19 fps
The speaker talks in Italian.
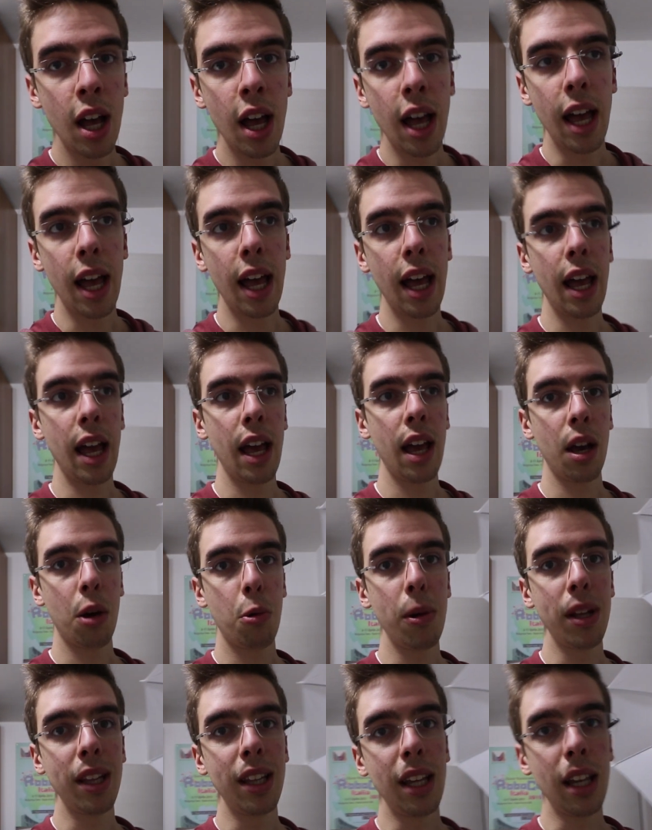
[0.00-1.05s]
E
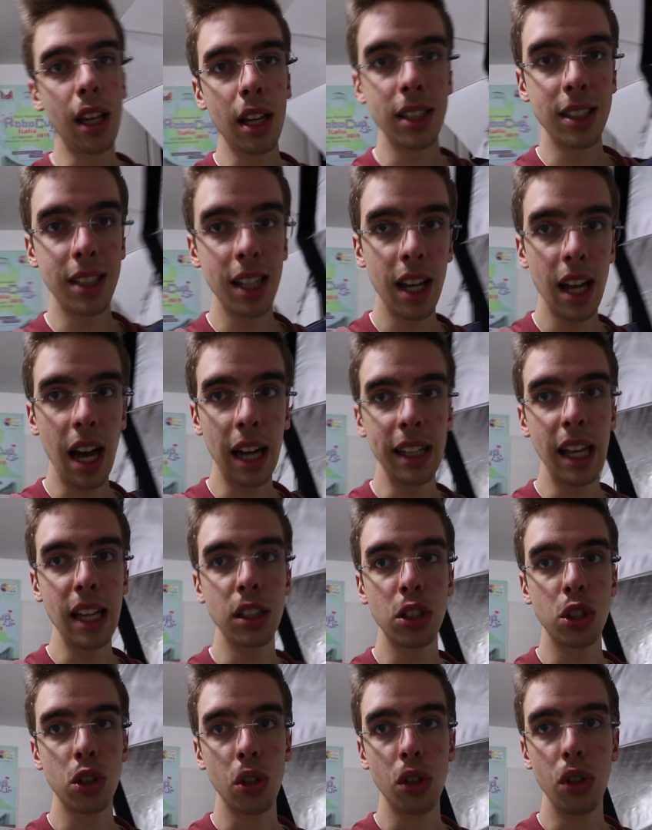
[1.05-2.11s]
quindi se
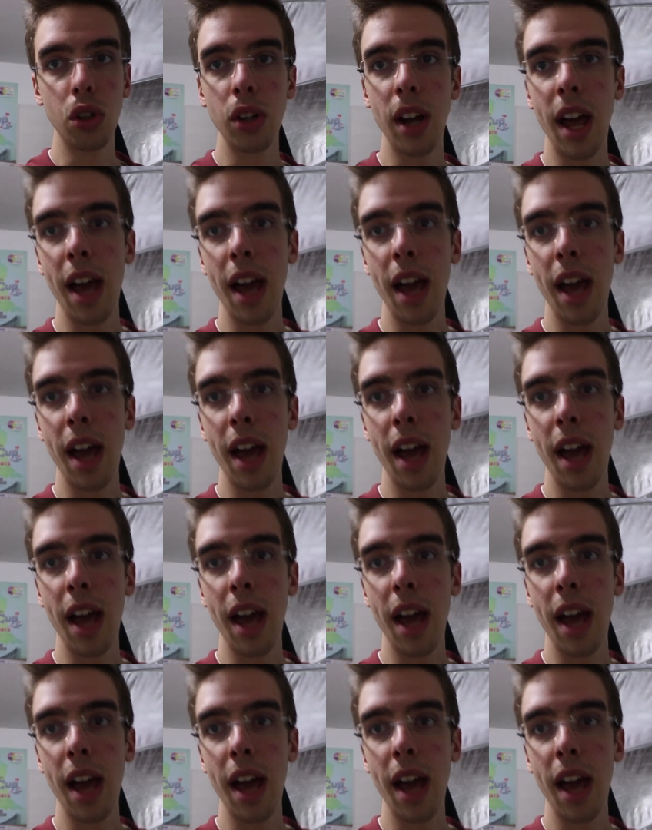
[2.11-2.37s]
adesso non